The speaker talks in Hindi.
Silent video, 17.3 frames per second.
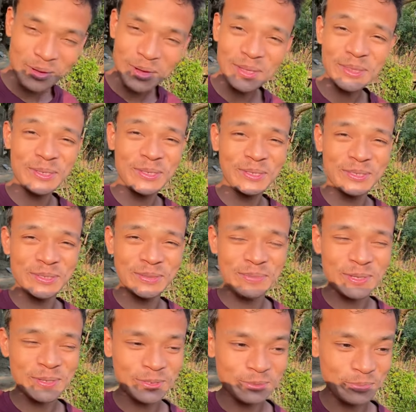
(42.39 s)
बहुत खुश
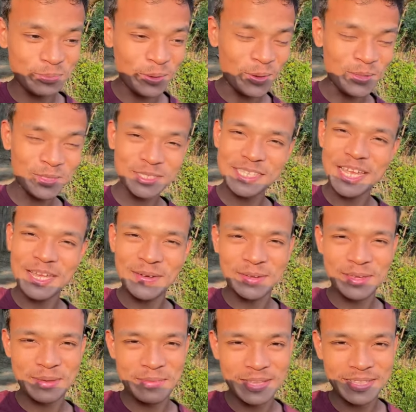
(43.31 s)
हूँ बिकॉज बहुत
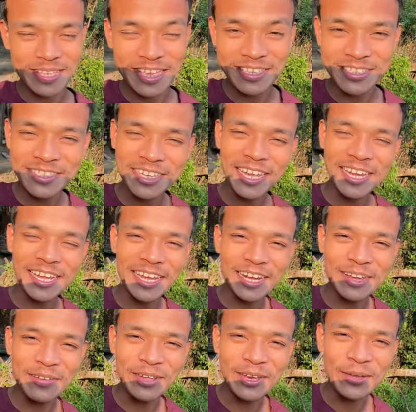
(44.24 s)
सालों के बाद आज स्नेल
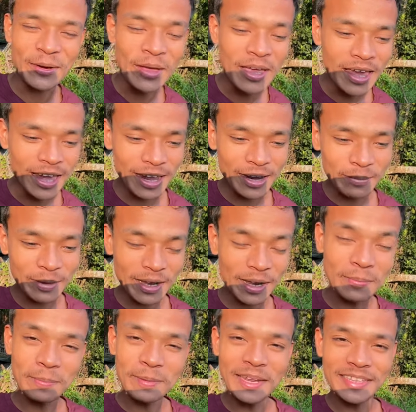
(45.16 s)
खाने वाला हूँ एंड मेरा